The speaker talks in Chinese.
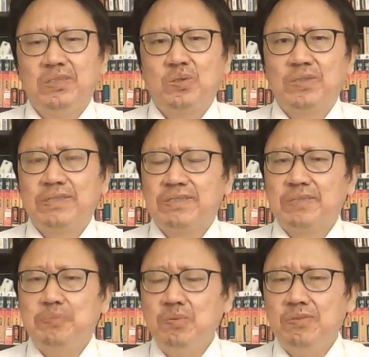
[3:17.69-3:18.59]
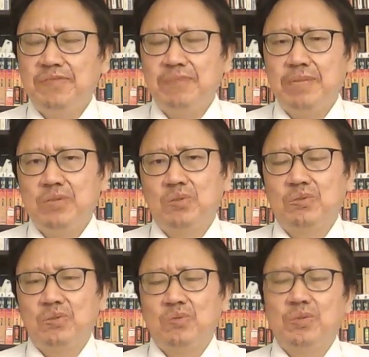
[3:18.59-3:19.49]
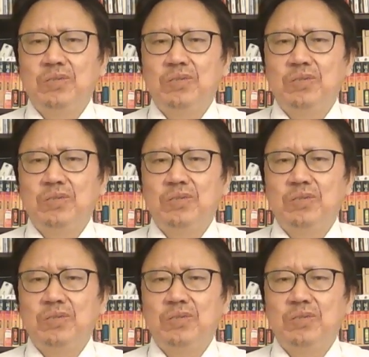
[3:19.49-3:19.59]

说成是部分民众如何